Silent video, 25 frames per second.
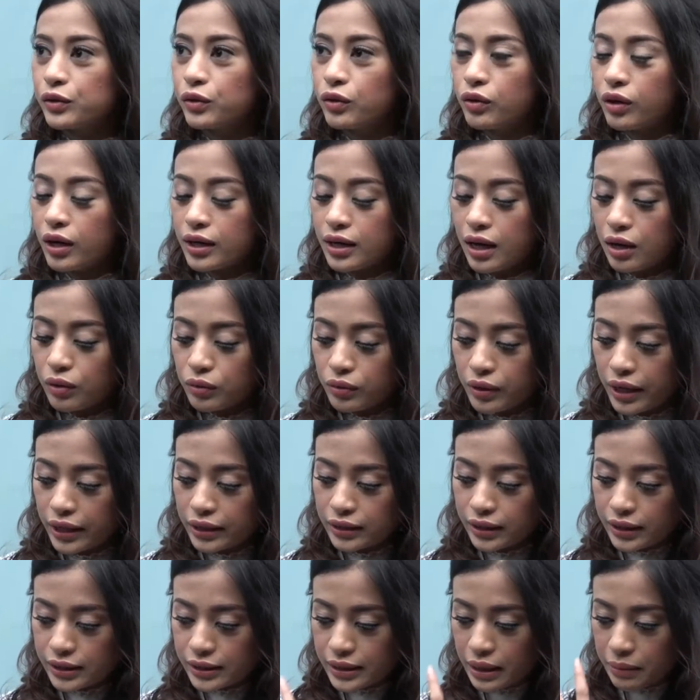dulu kan aku
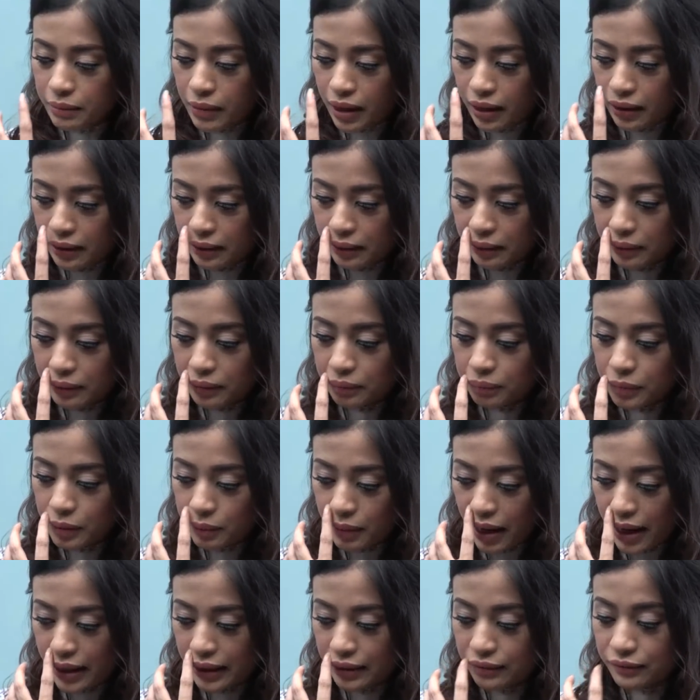aktris emang
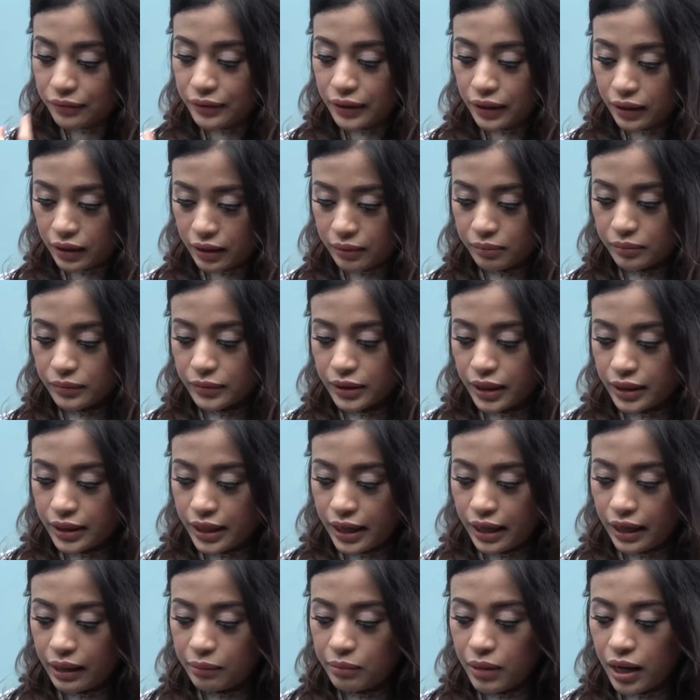pemain film,
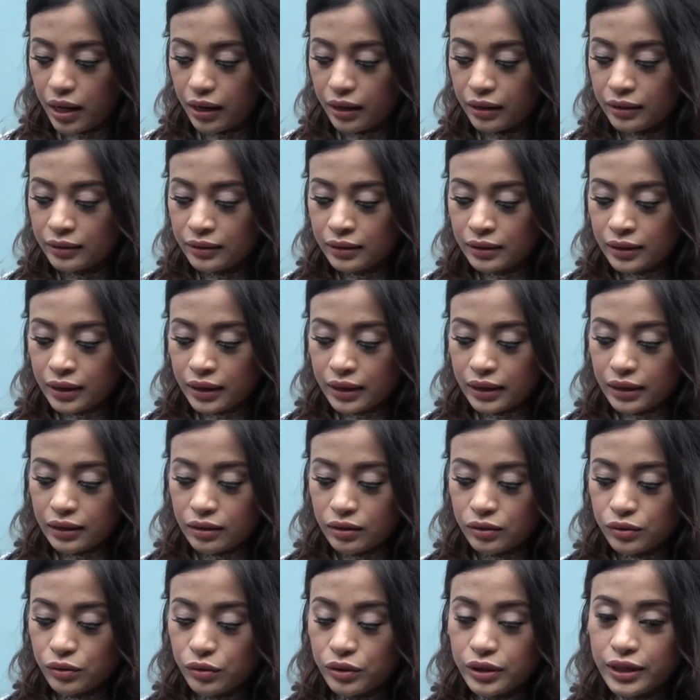jadi emang
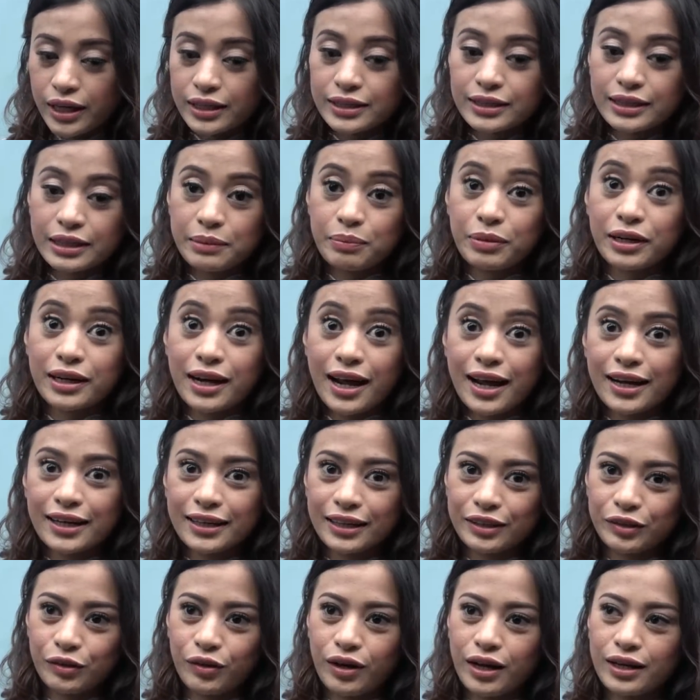dunia seni peran
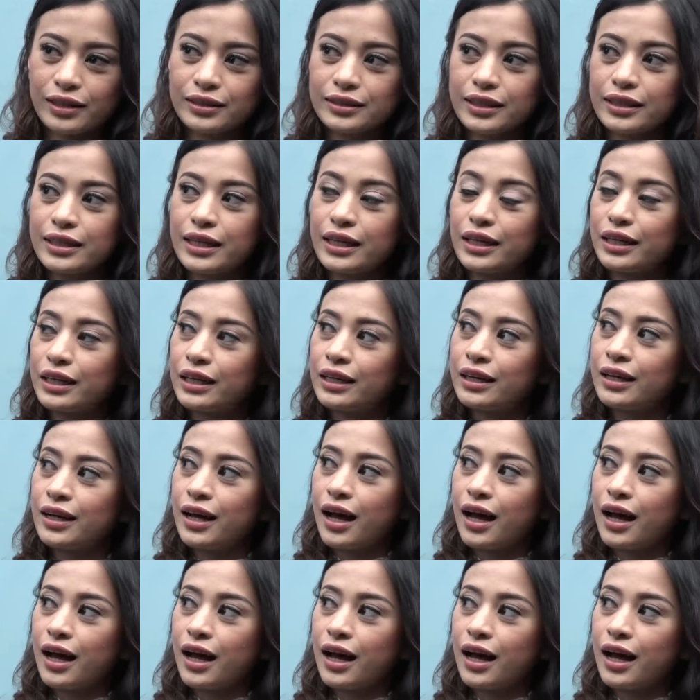gitu kan. Jadi